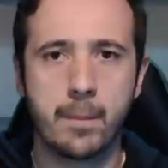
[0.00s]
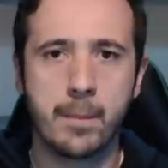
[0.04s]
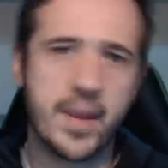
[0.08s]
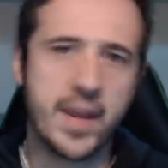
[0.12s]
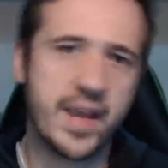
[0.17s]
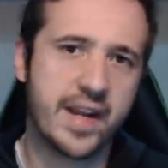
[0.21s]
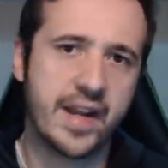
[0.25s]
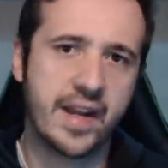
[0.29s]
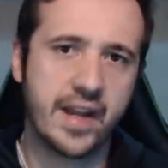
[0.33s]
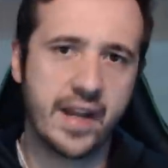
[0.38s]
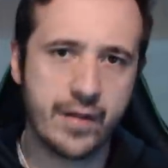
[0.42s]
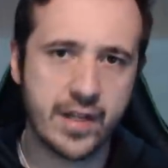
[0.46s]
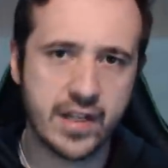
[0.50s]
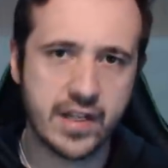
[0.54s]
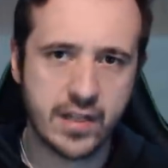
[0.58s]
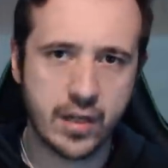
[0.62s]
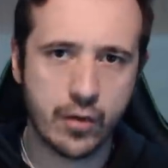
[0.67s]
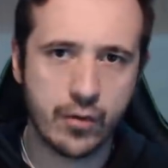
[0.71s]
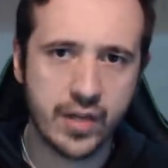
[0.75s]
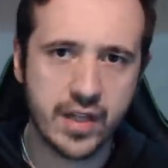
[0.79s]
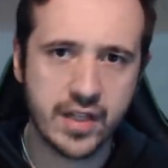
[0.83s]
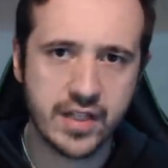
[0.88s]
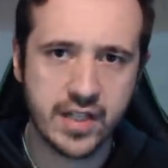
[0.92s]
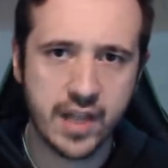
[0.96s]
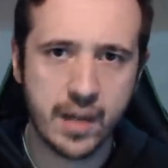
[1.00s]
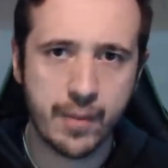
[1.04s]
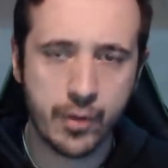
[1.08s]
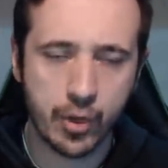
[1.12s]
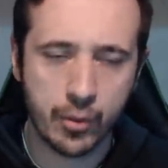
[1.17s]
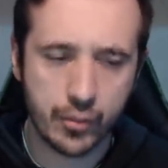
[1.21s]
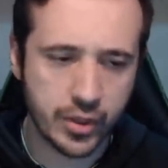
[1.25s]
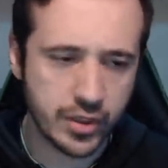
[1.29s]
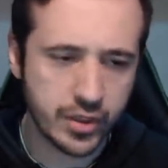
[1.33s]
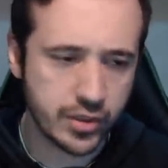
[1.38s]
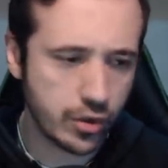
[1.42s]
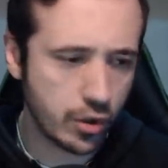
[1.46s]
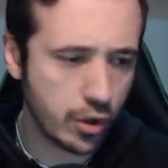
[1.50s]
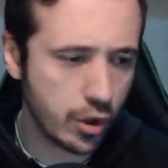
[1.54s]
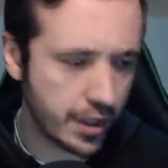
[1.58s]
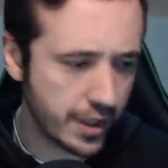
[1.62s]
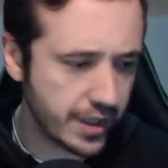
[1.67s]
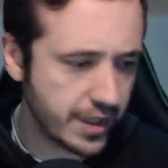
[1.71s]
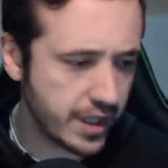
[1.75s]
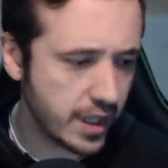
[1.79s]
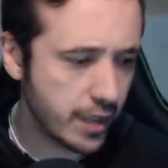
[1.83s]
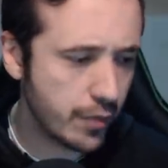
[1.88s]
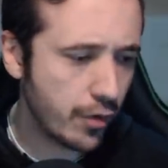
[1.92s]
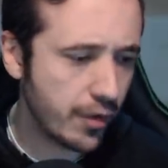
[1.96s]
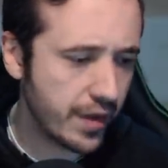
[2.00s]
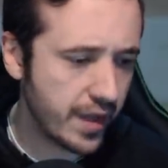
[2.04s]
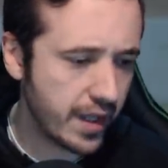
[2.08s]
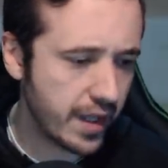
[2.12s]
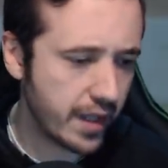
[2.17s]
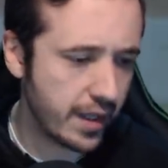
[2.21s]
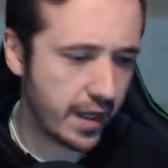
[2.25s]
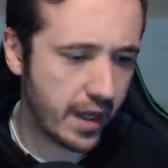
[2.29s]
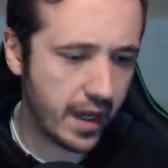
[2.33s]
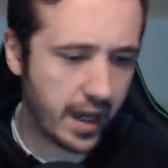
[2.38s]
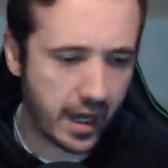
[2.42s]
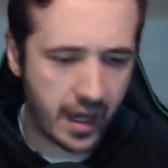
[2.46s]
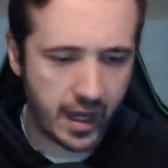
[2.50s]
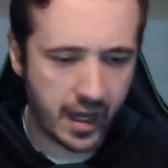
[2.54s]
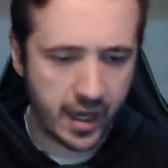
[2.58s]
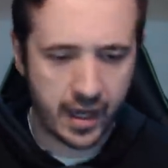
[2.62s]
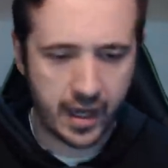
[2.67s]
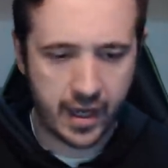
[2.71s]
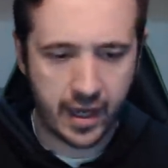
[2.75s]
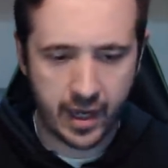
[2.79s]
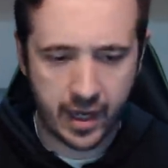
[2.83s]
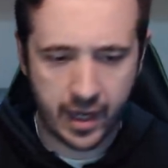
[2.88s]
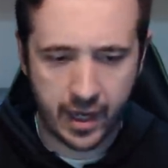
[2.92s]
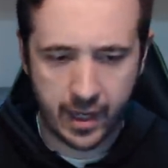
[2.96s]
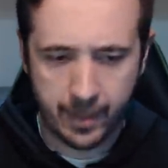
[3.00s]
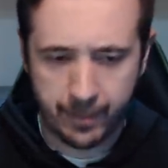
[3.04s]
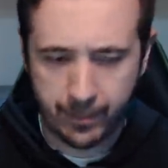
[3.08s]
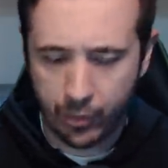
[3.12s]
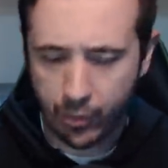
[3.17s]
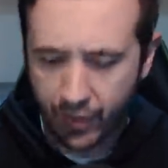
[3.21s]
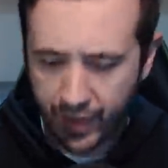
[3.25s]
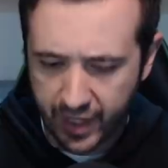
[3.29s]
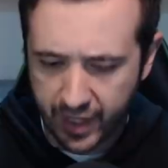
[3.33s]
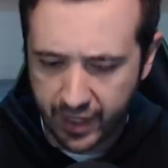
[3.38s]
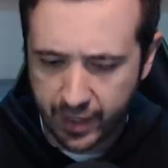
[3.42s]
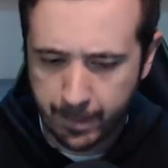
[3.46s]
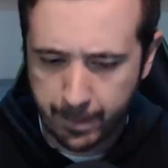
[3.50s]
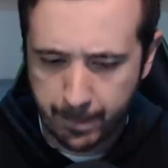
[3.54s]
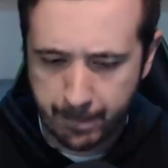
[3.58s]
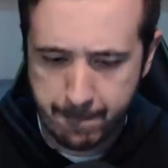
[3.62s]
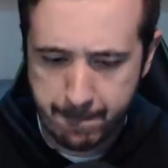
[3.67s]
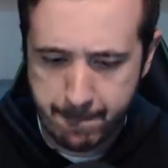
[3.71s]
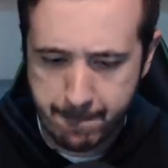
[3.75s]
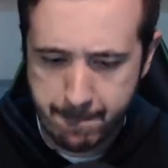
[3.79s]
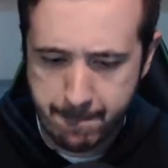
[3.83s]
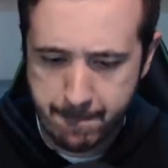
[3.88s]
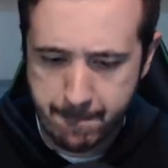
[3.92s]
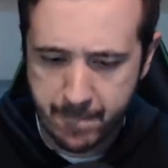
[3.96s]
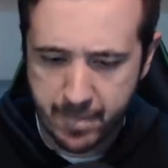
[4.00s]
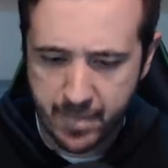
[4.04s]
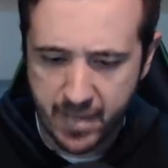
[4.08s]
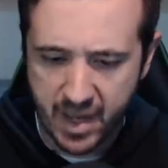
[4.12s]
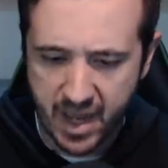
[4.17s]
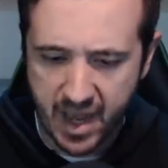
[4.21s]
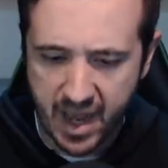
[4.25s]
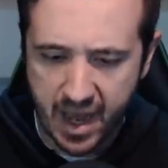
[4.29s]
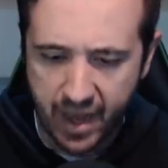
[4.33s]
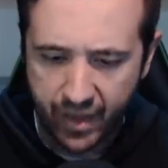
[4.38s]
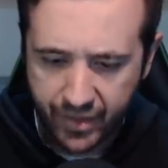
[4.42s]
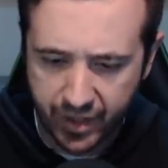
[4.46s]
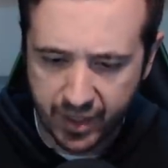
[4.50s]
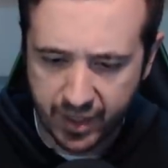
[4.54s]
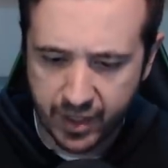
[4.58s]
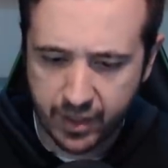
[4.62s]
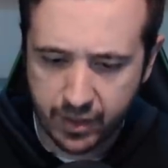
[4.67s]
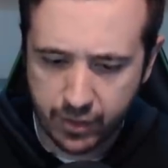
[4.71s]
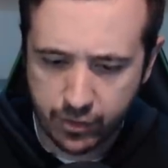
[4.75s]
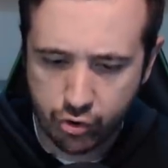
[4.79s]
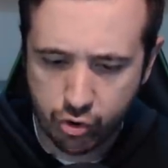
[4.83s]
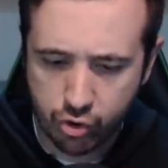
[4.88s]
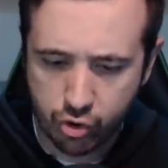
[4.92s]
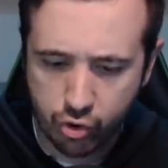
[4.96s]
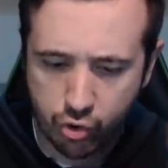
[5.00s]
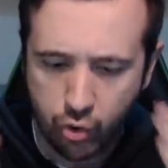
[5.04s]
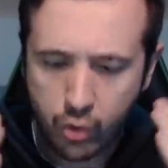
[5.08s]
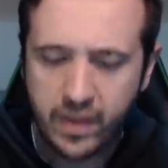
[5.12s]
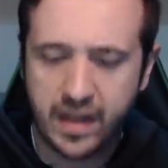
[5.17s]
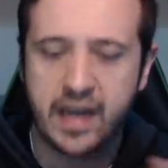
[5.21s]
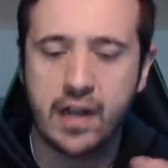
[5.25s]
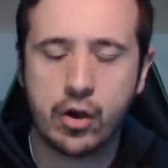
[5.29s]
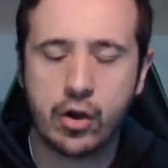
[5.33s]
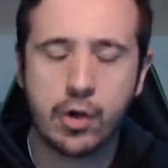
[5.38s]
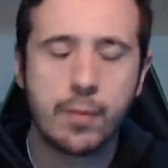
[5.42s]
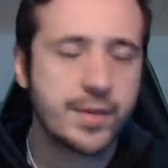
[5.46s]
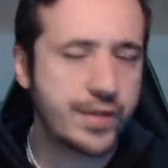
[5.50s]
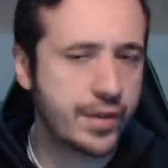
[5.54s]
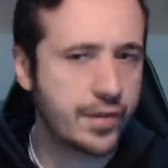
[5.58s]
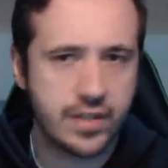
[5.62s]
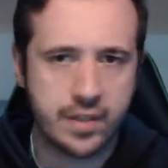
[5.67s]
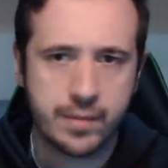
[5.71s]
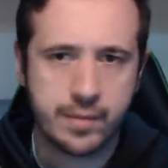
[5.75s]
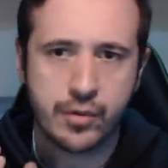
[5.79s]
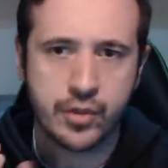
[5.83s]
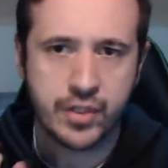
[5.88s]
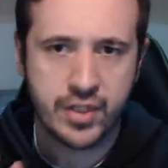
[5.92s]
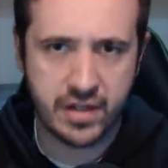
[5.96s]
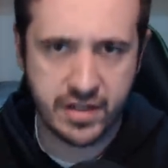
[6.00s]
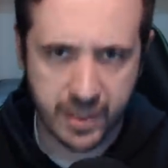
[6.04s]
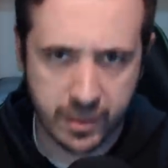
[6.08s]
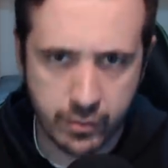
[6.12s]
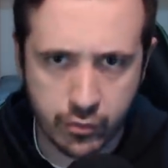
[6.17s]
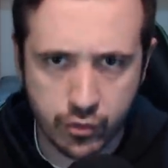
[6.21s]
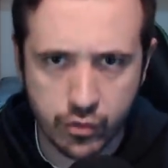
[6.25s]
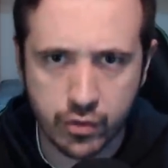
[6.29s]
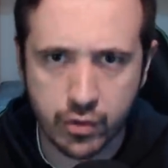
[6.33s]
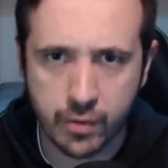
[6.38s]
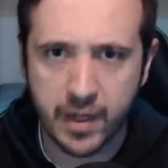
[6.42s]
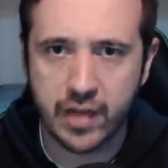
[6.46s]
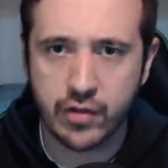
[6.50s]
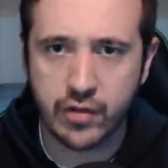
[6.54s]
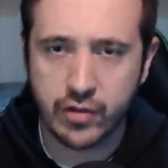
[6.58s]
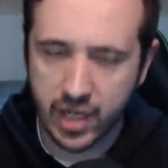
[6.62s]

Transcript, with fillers: Bien, Arabia Saudí se ha propuesto el objetivo de ah, poder hacer todas las competiciones deportivas del mundo, ¿vale?